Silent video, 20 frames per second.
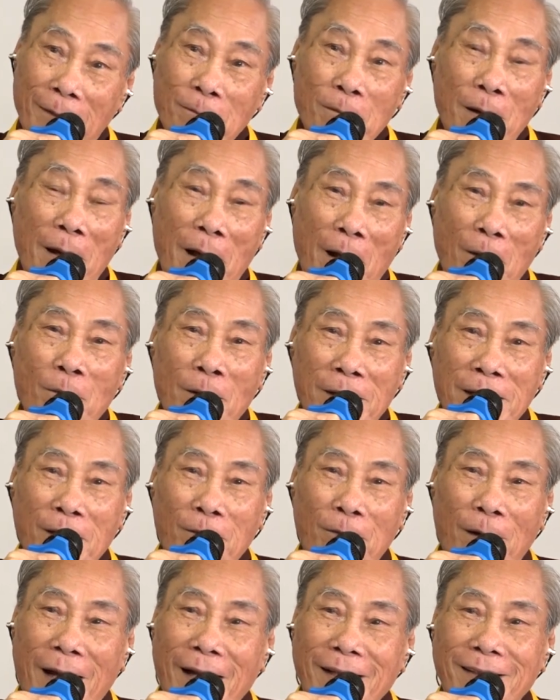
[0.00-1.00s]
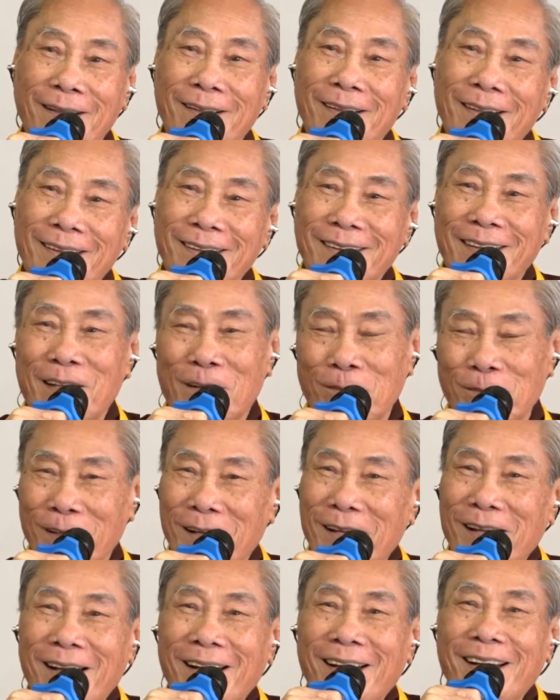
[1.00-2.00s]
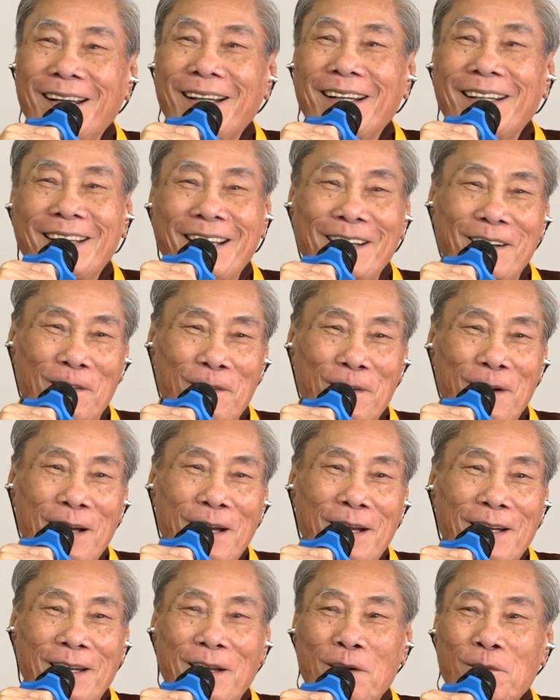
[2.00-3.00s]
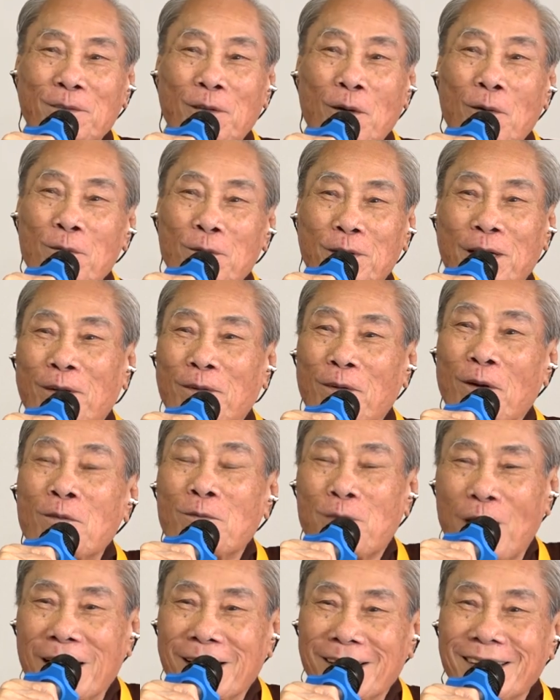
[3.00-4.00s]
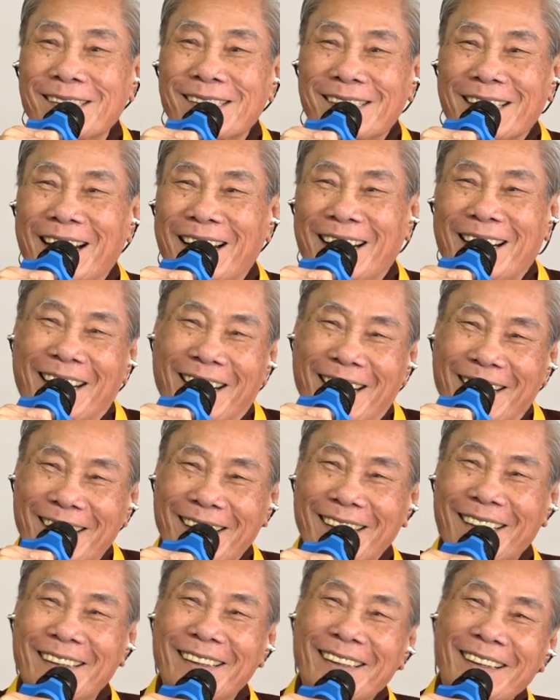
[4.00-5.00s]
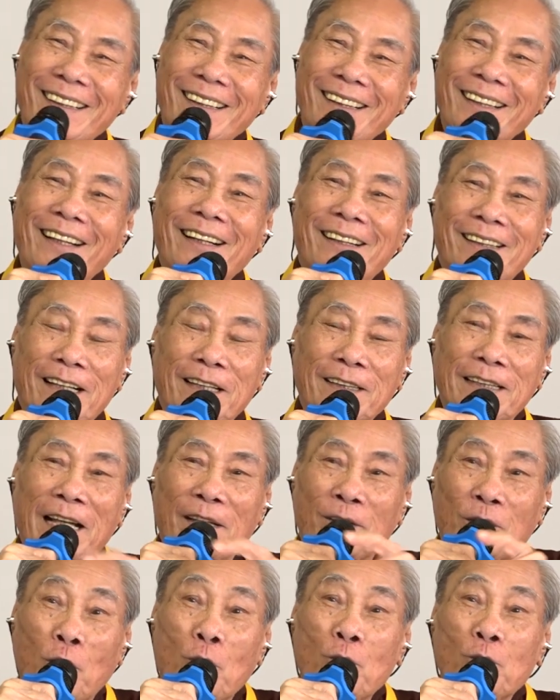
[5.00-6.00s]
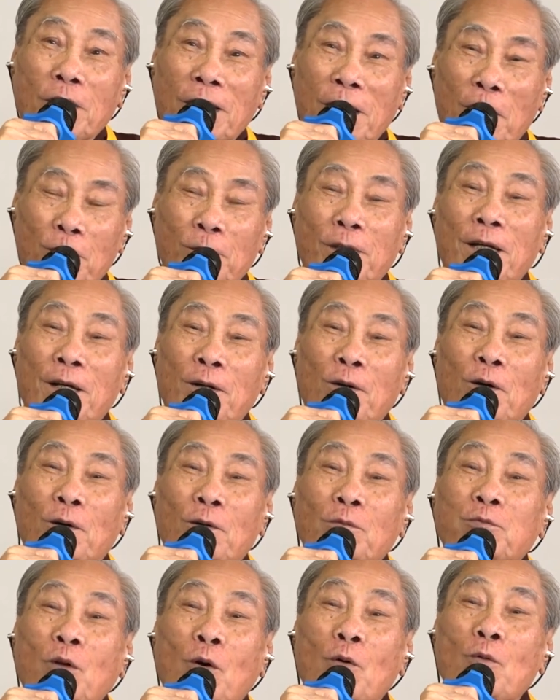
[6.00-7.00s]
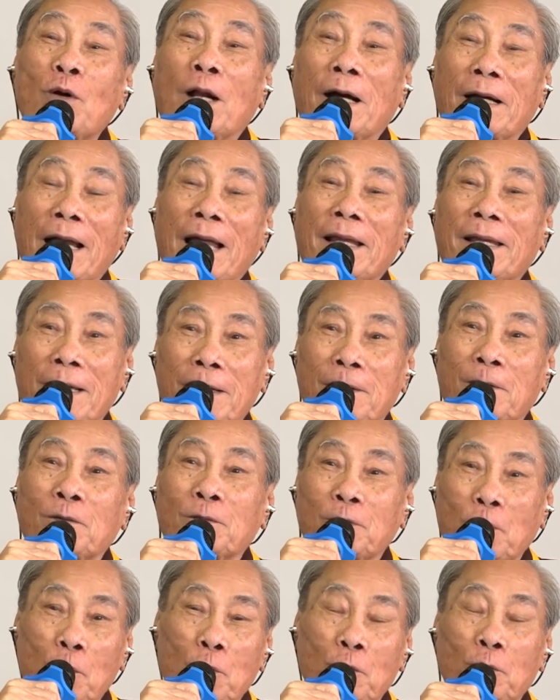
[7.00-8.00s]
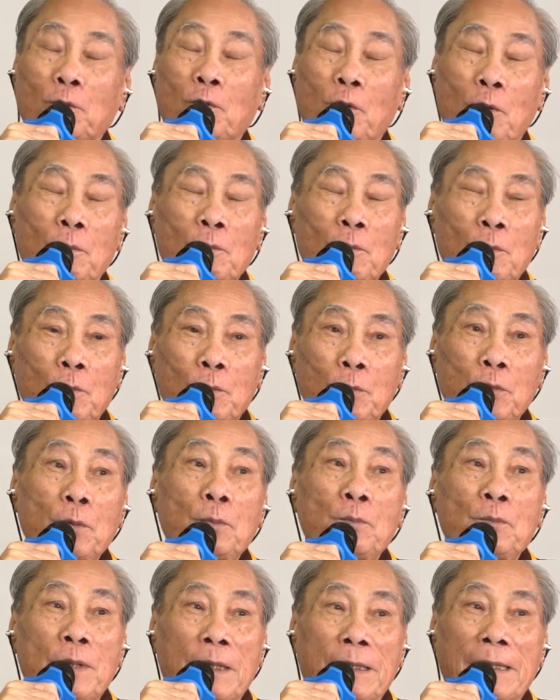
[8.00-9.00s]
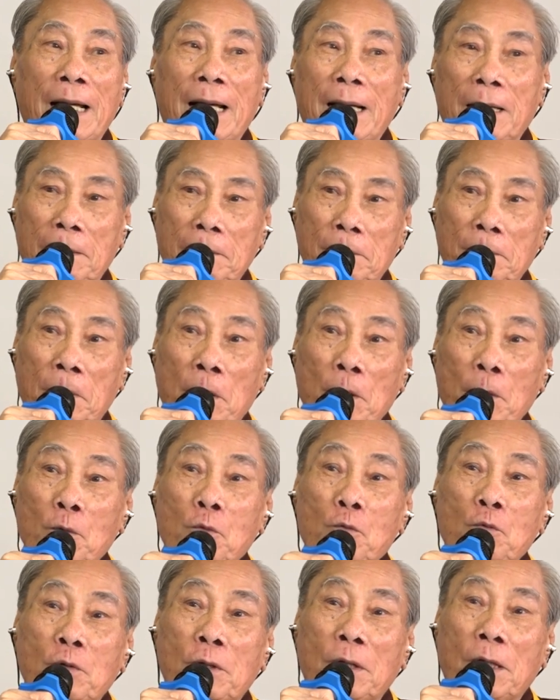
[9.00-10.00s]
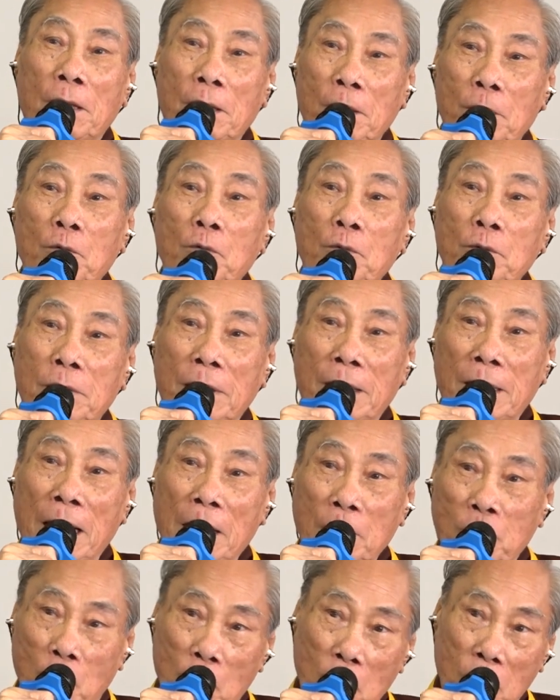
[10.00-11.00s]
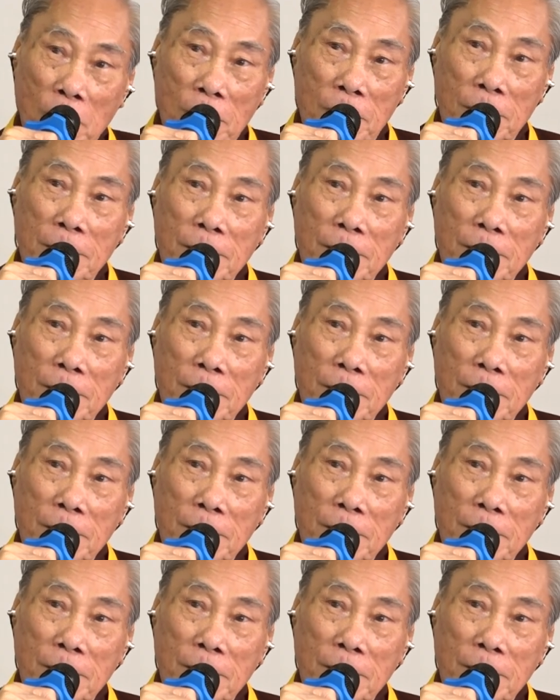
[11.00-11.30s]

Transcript: Là không không có nhân quả sao được? Nếu không nếu không nếu không tu sao có ông Phật? Người ta tu tới ngồi thiền, còn tu lại là gì? Còn tu còn giúp người ta hiểu hiểu giải thoát.